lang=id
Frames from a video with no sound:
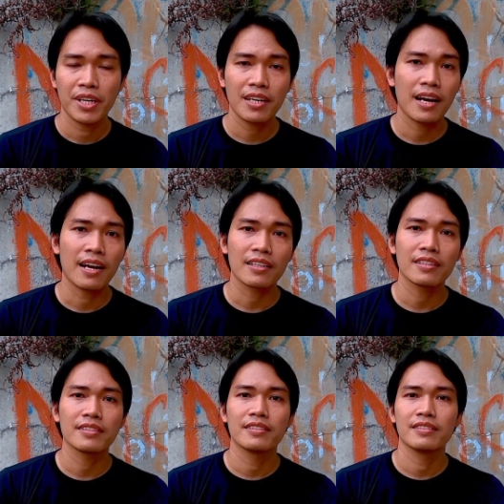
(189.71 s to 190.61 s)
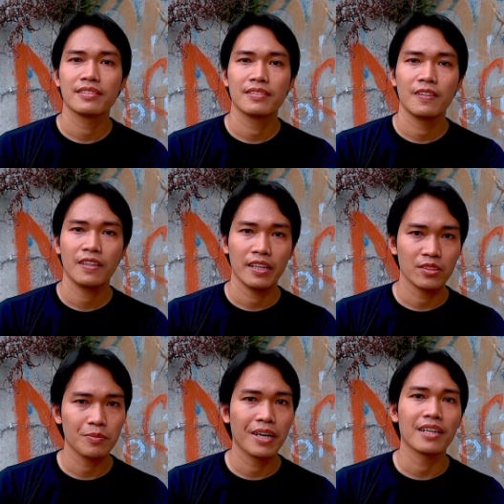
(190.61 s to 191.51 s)
bengkak nah,
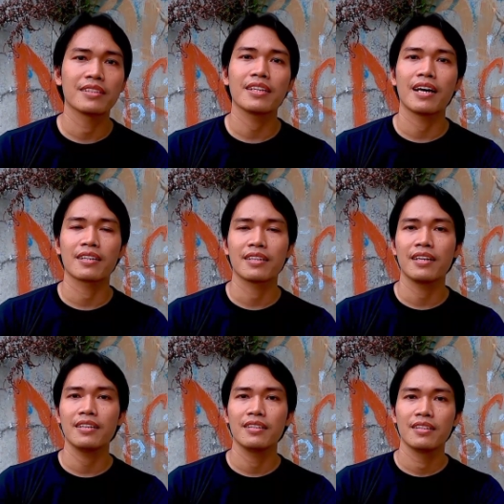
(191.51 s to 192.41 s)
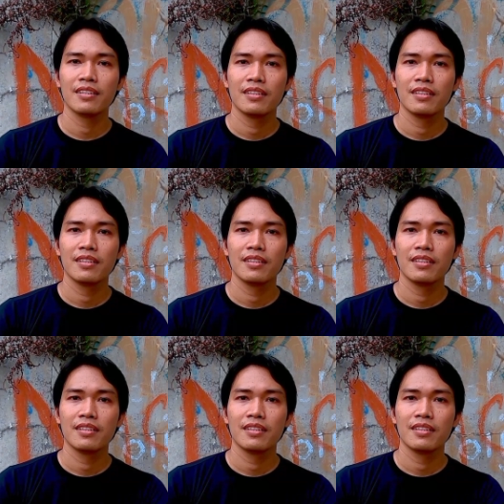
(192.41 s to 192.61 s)
itu berarti karena